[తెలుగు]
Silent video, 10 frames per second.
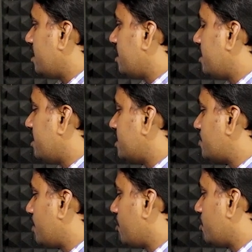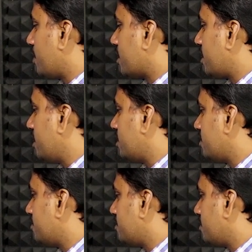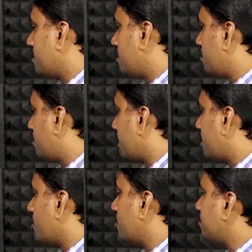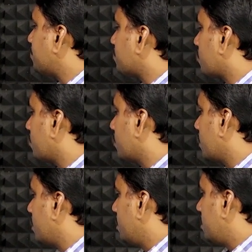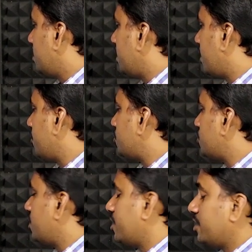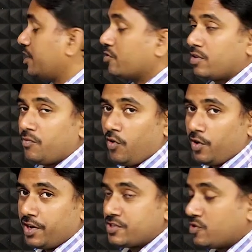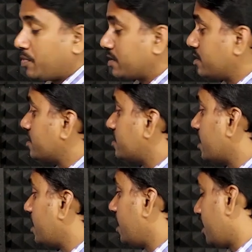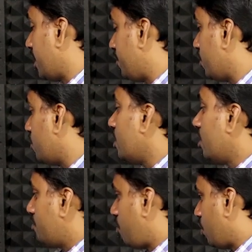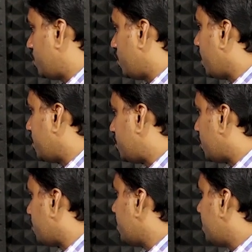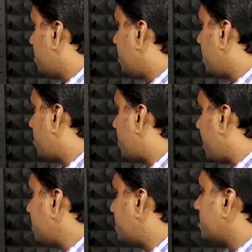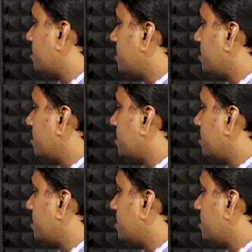ఎల్ఈడి డిస్ప్లే ఉంది మనకి ఫ్రంట్లో దీని రివ్యూ చూసినట్టే దీని కూడా ఫార్టీ సెవెన్ పర్సెంటేజ్ దాకా రివ్యూ పాజిటివ్గా ఇచ్చారు దీని ప్రైస్